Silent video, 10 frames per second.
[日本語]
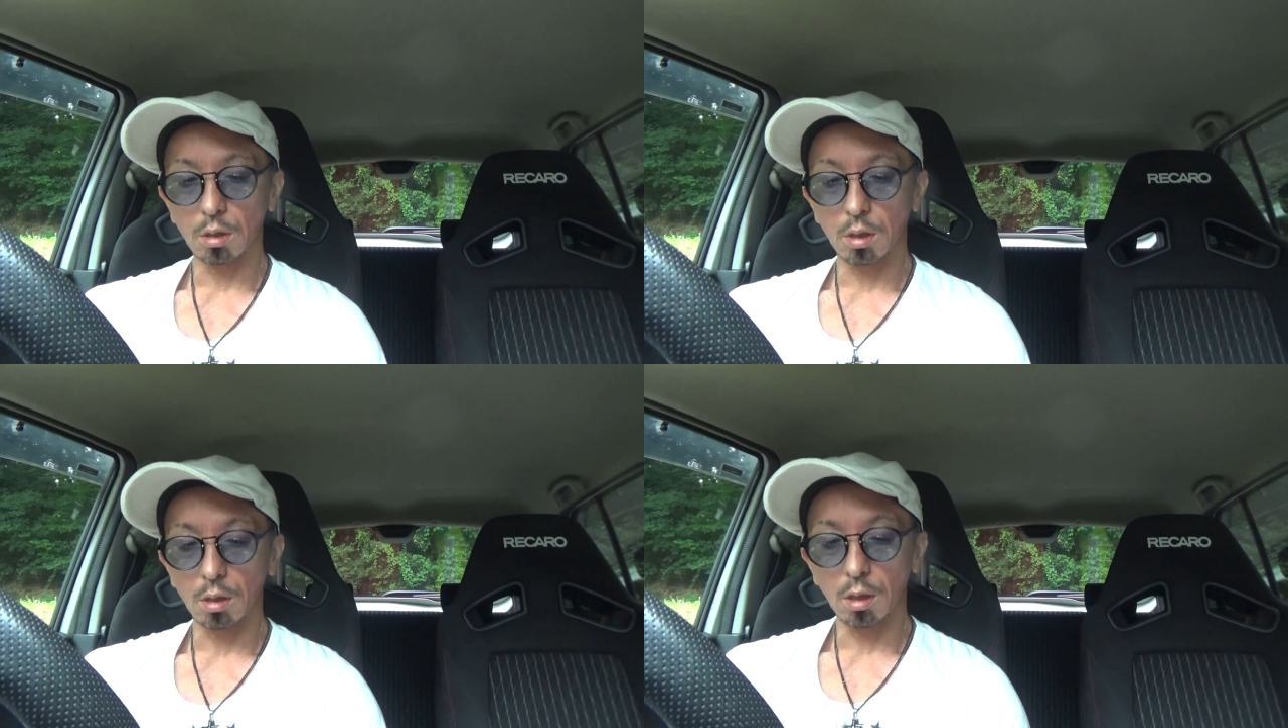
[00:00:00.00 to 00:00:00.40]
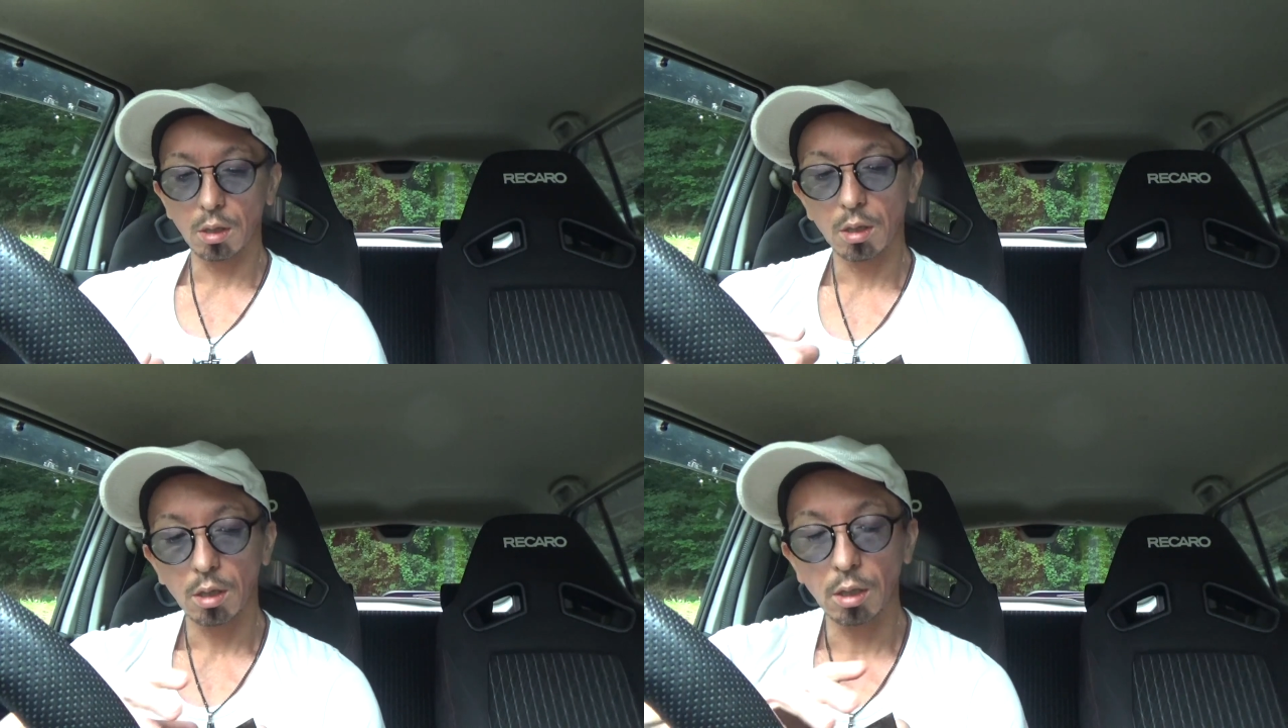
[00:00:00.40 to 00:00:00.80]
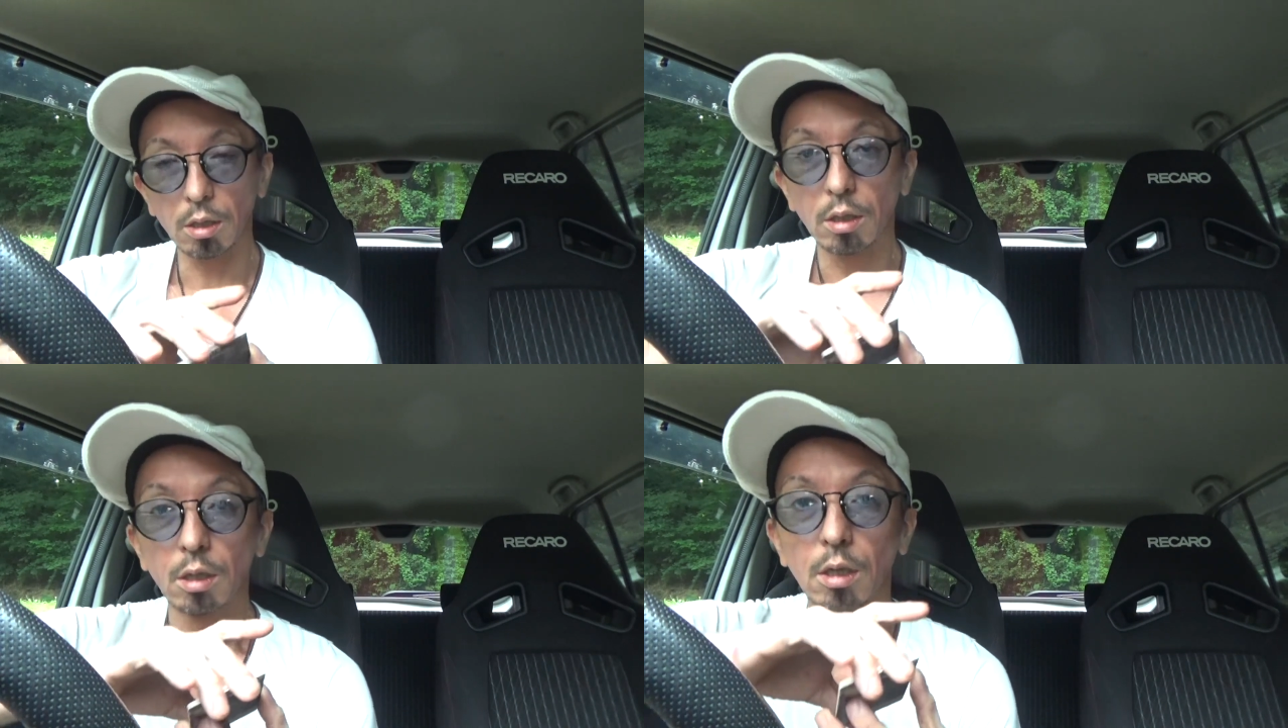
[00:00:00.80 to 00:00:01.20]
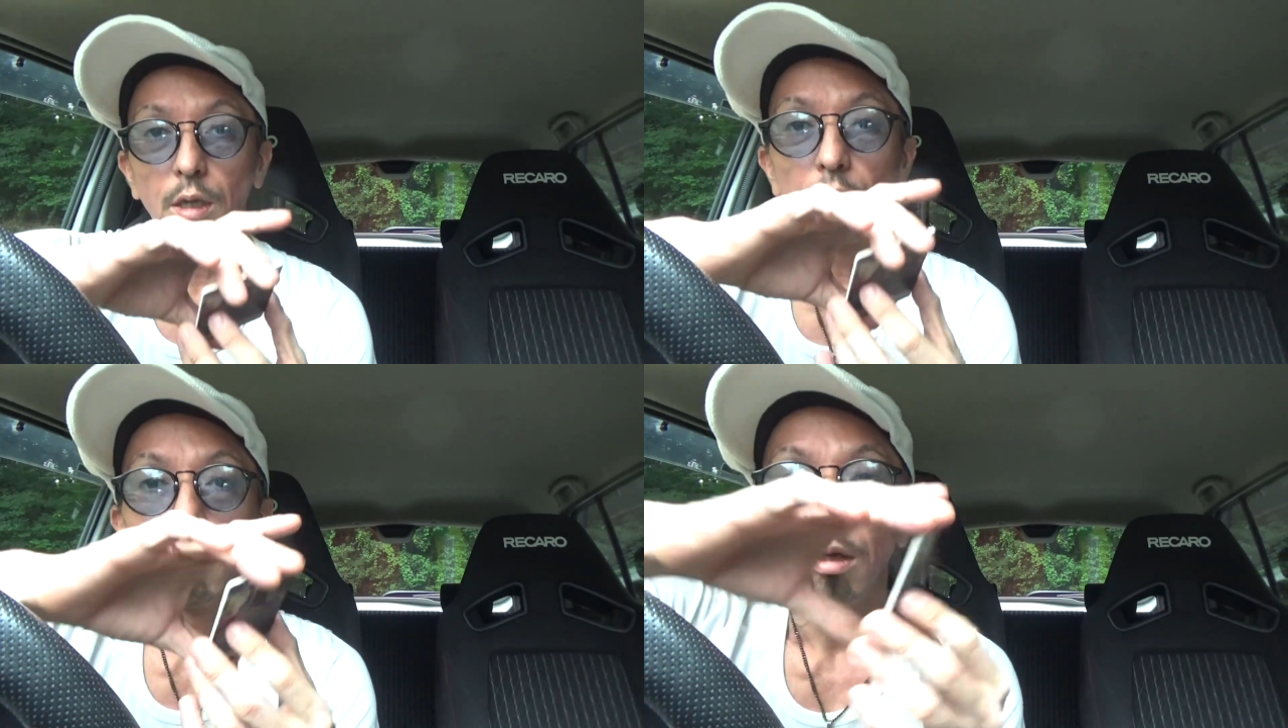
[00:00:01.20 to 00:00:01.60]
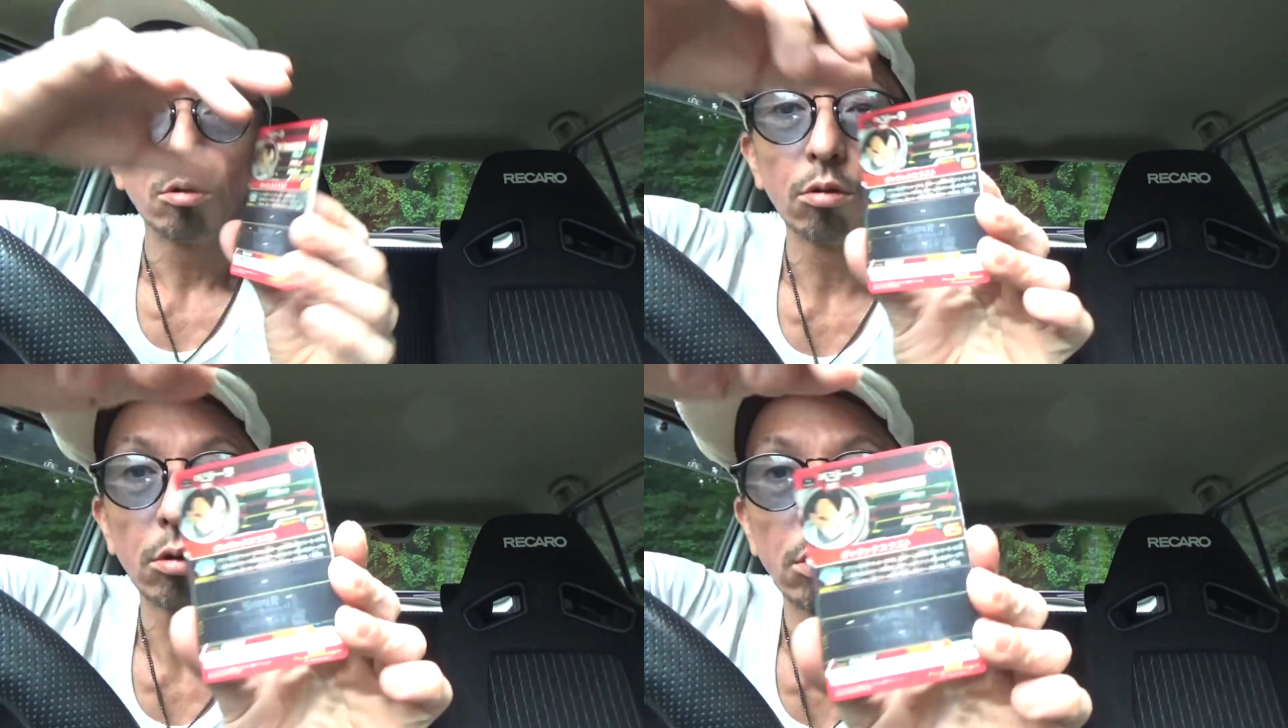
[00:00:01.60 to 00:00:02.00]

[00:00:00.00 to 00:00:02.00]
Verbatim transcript: たね。はい。というこ